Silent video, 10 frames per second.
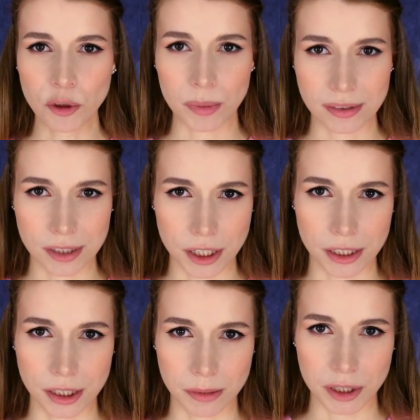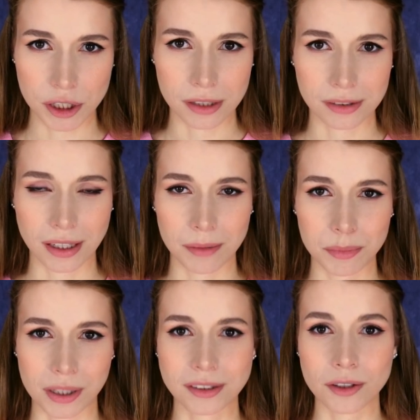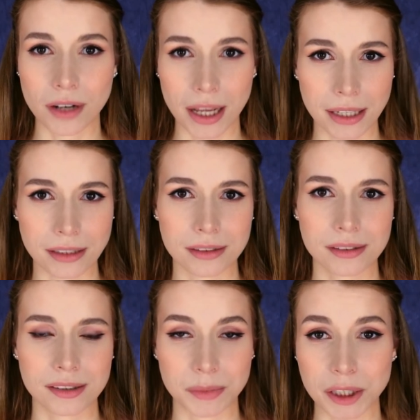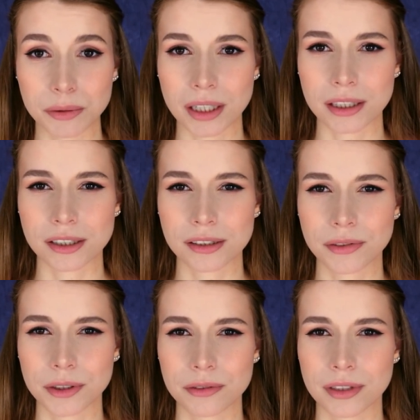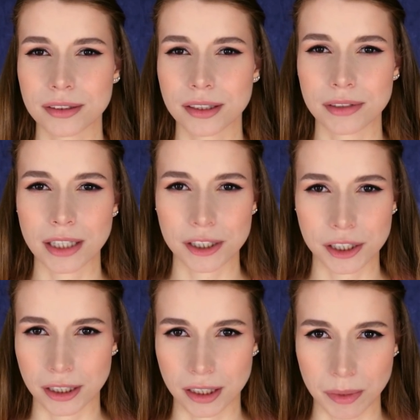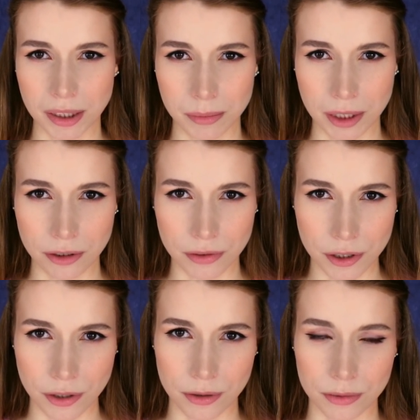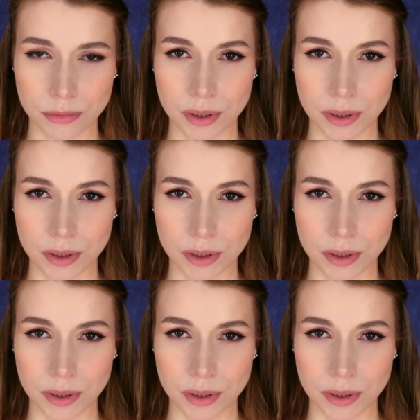W międzyczasie mężczyzna po raz kolejny zmienił także swoją wersję wydarzeń na temat tamtego wieczoru.